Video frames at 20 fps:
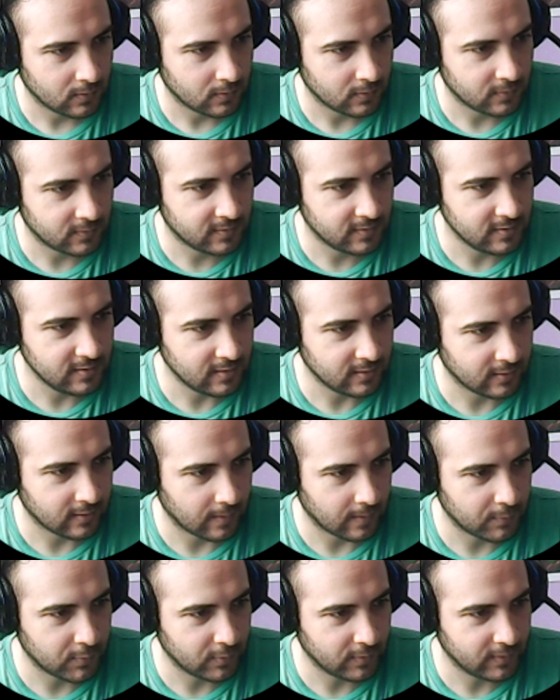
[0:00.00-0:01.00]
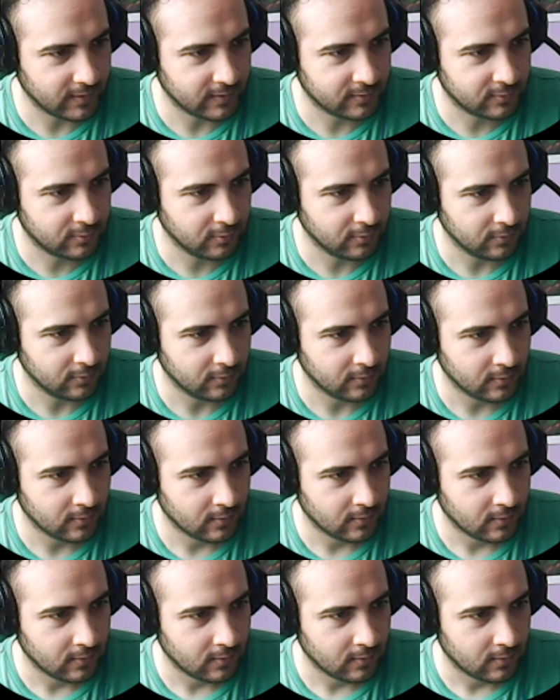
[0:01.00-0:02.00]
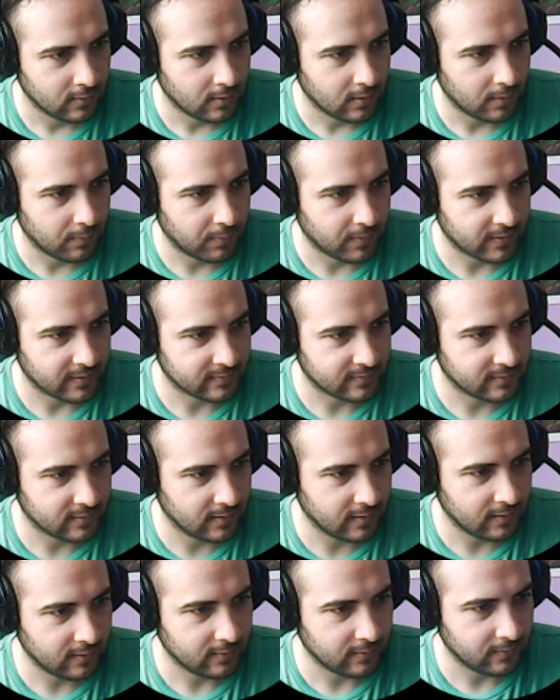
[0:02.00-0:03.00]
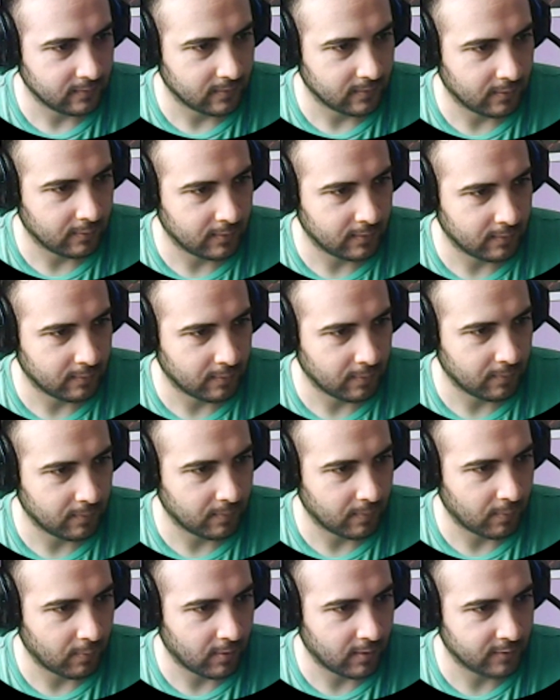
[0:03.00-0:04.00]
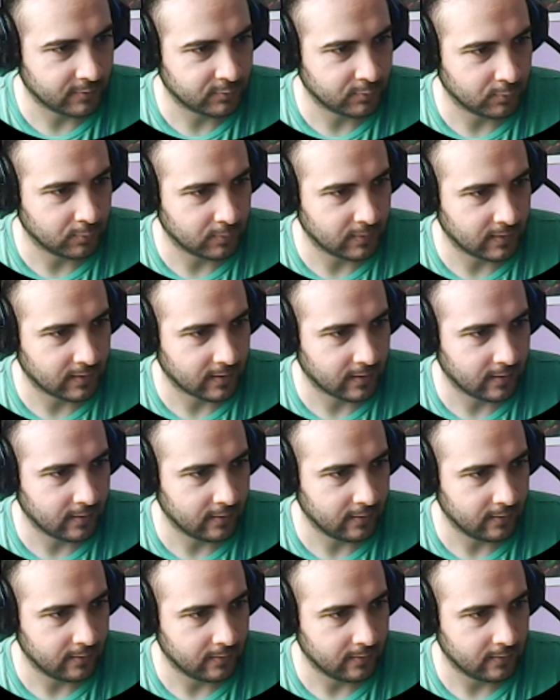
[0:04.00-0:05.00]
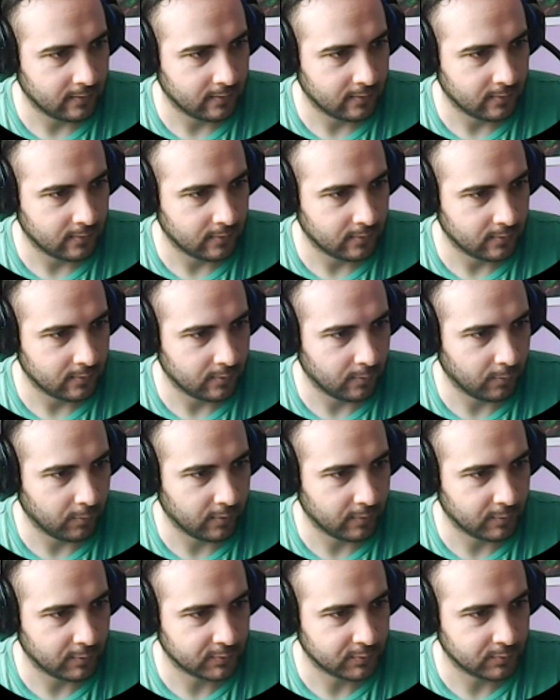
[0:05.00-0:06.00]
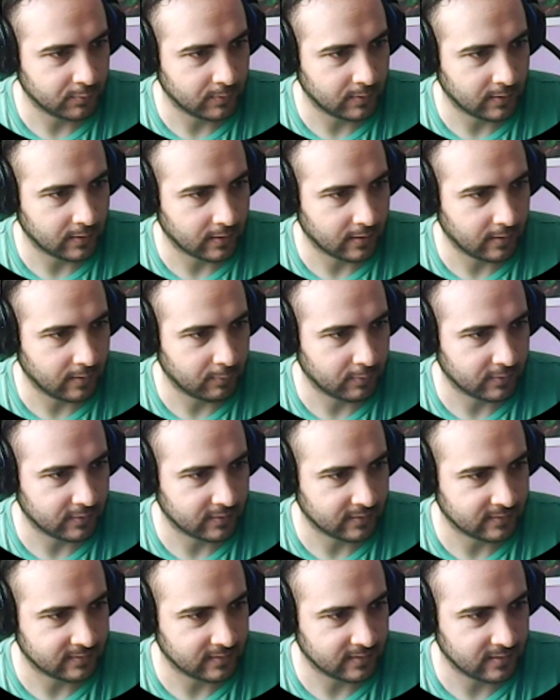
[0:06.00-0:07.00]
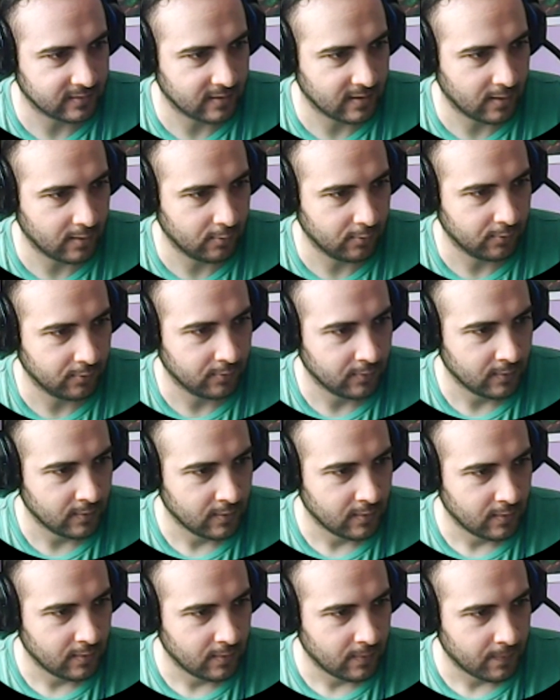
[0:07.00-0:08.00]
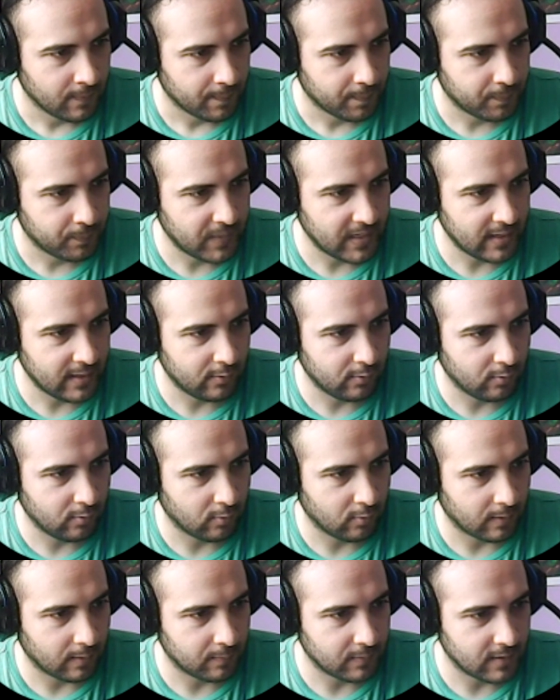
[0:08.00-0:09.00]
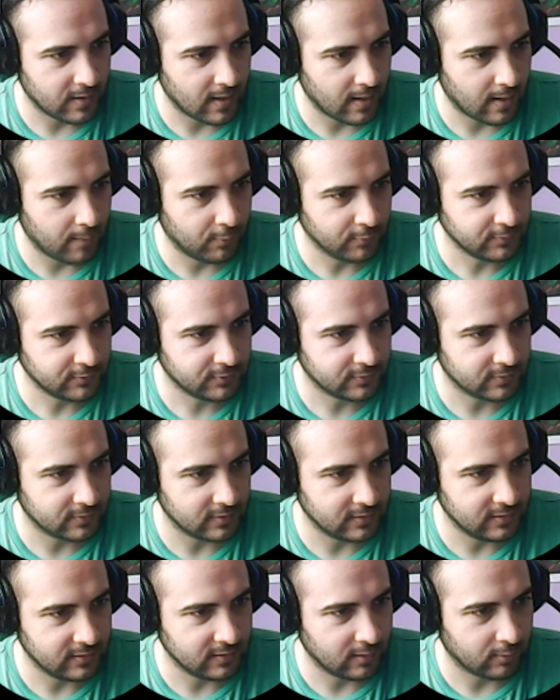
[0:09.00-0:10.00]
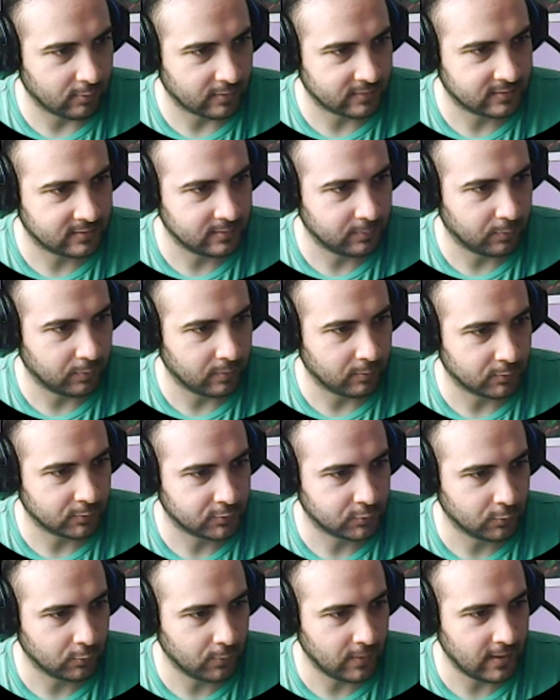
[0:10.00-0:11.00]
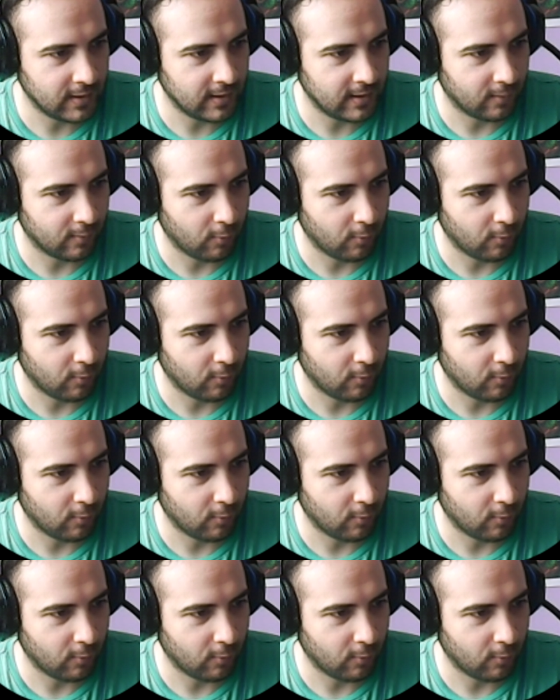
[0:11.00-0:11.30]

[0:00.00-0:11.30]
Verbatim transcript: Sí, cambió esto. Al parecer, a ver, vamos a subir acá. No podemos subir acá porque está sellado. Pero lo cambiamos y ahora sí podemos subir.